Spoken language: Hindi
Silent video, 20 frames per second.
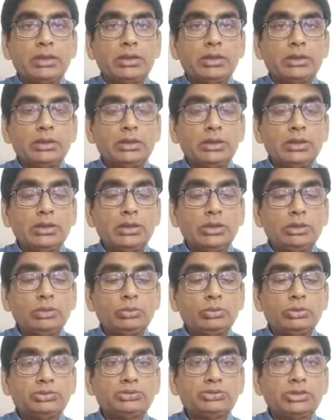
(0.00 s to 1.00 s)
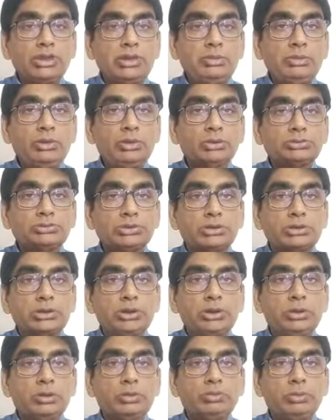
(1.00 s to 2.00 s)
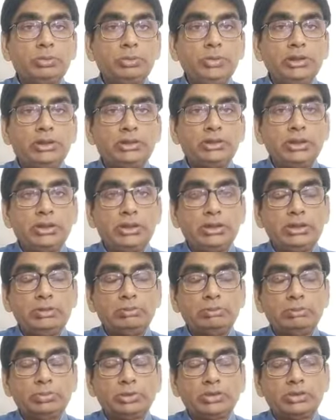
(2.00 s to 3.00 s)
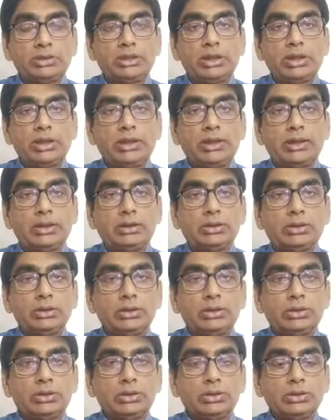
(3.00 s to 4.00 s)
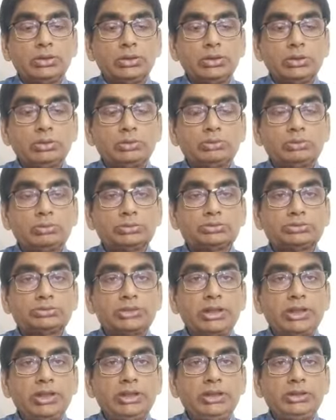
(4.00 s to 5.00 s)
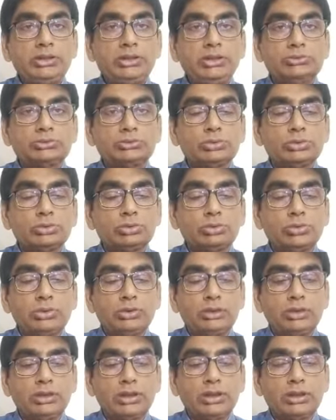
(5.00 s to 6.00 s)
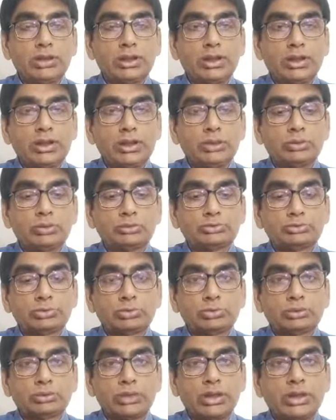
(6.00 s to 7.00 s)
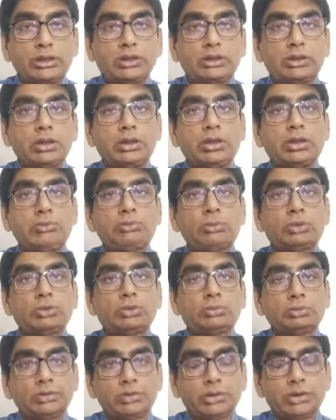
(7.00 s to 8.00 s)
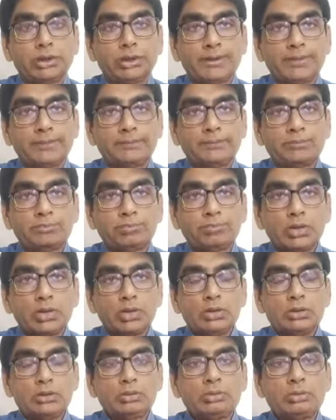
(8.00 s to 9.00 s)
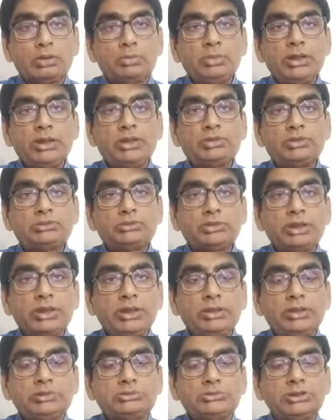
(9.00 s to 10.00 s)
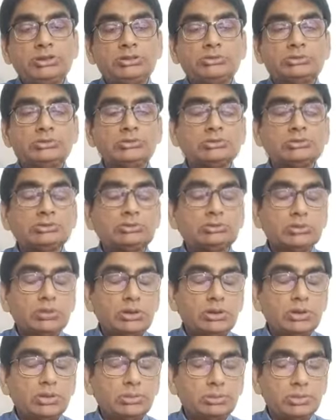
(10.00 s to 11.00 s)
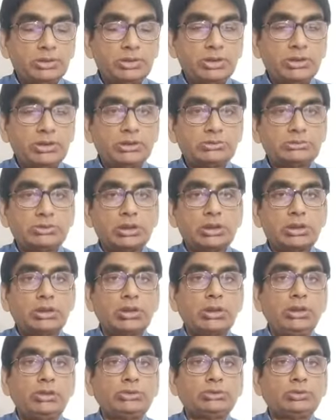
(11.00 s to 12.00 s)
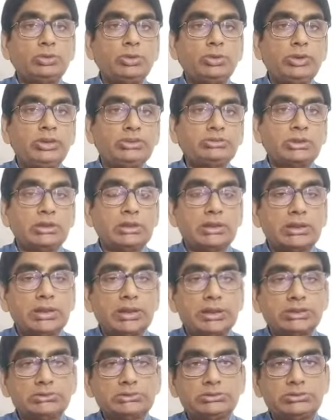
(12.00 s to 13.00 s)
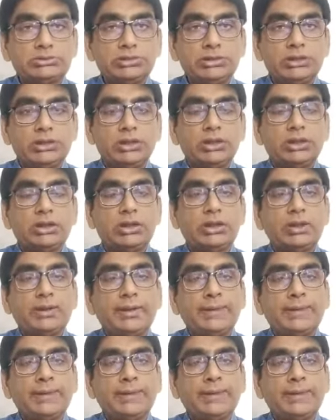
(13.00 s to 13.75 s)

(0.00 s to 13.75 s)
लेकिन कुछ सही भी हो सकती हैं तो वो भी इतनी मुश्किल है कि वो सही चीज़ को कोई अगर है तो उसको तलाश करना एक बहुत मुश्किल है तो हमने ये सारी चीज़ें मद्देनज़र रख के इसको इस अंदाज से लिखा है